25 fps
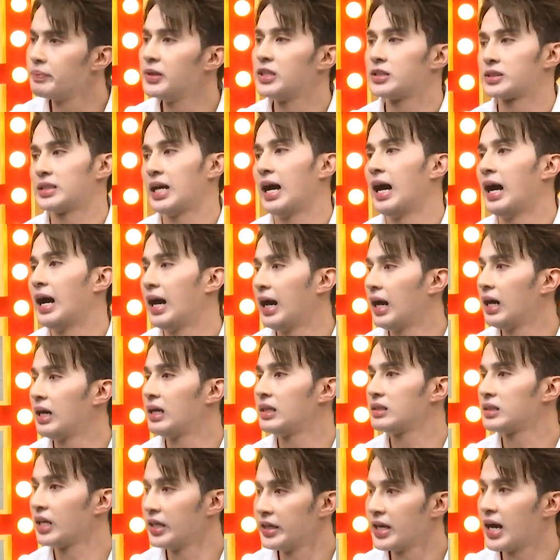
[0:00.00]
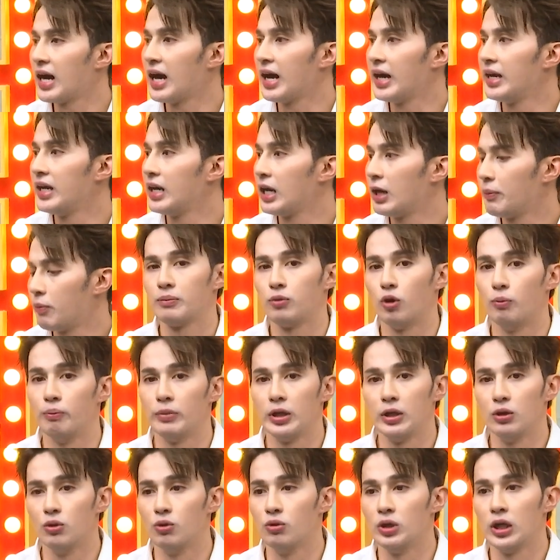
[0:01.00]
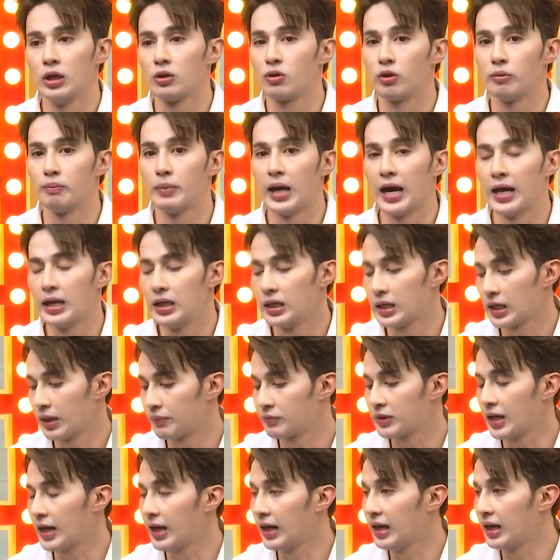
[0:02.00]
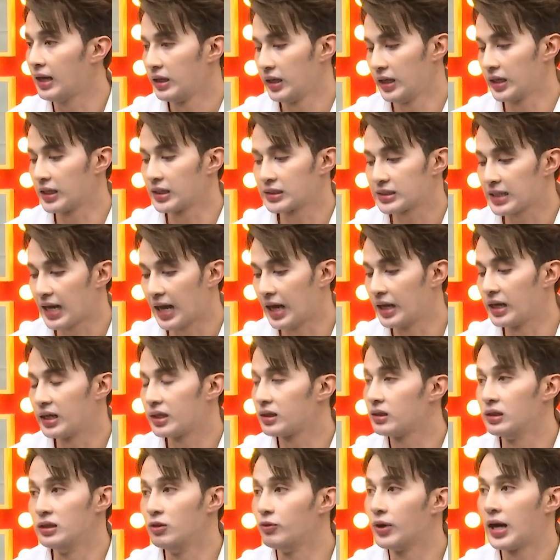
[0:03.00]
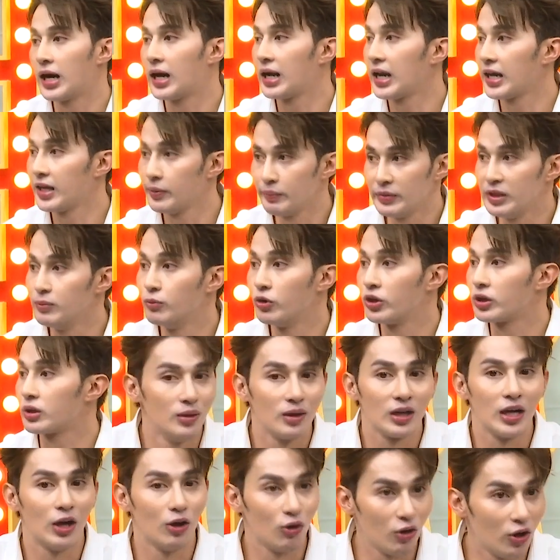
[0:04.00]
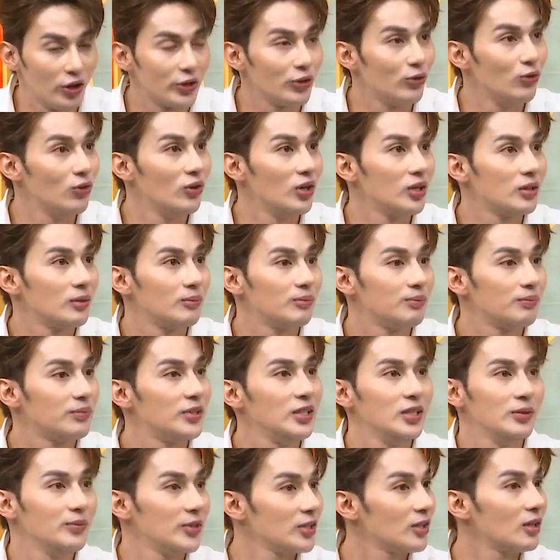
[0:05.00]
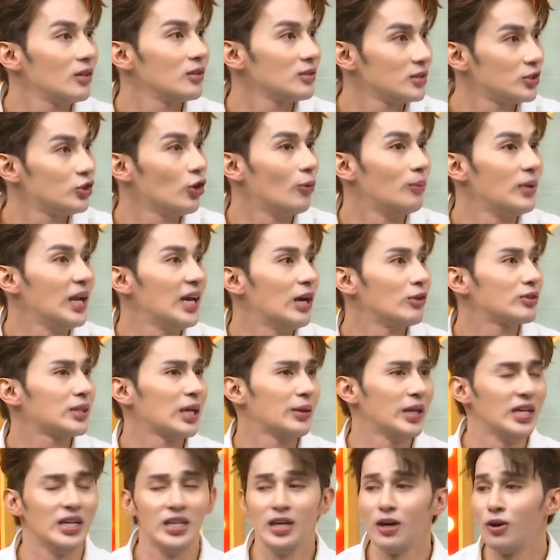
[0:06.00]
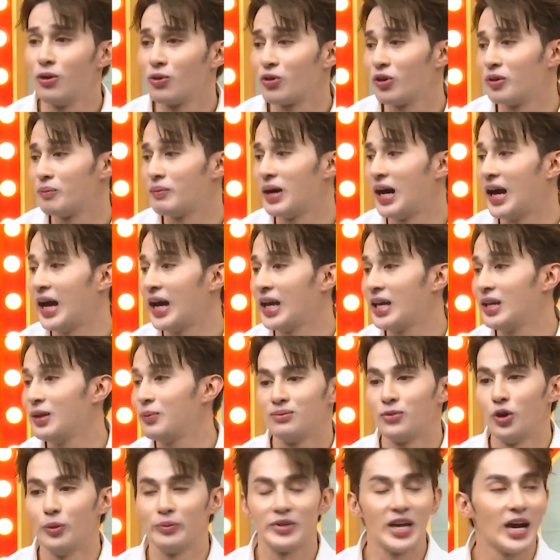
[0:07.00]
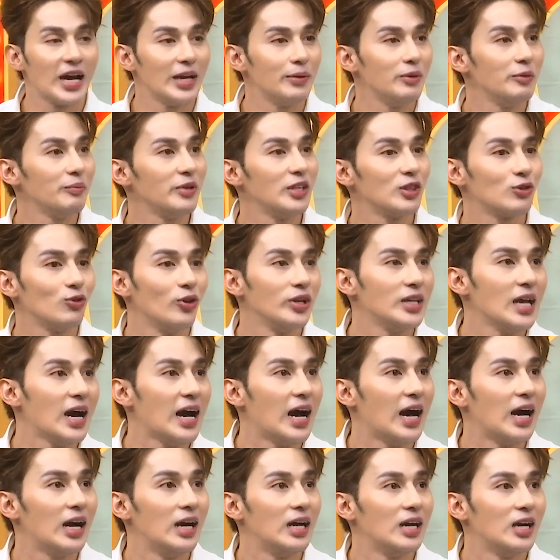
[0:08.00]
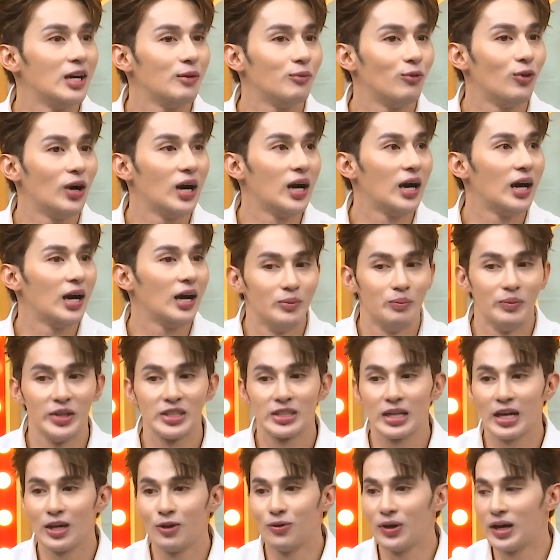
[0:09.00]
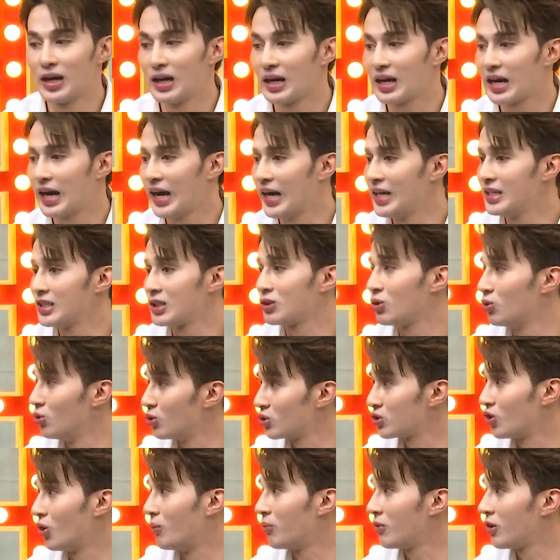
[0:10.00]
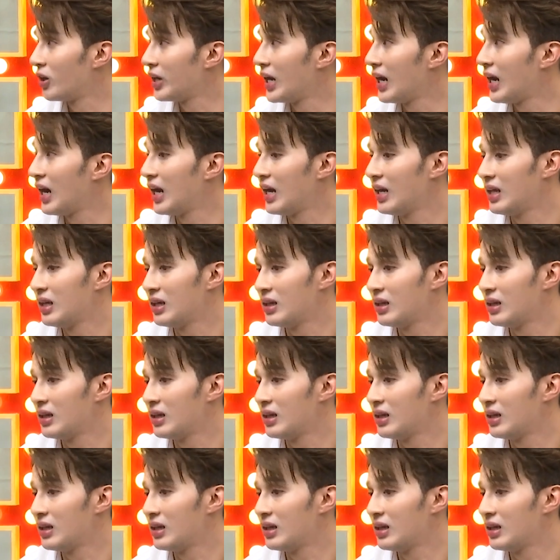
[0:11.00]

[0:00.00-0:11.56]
งปรึกษาทนายครับผมไม่รู้เรื่องกฎหมายเลยครับแต่เอกสารหรือว่าอะไรมีหมดเขาขอโทษที่มันก็จบแล้วแต่ในเรื่องของกฎหมายผมอยากให้มันเป็นตัวอย่างนะครับว่าไม่ใช่ว่าใครจะถูกตบก็ได้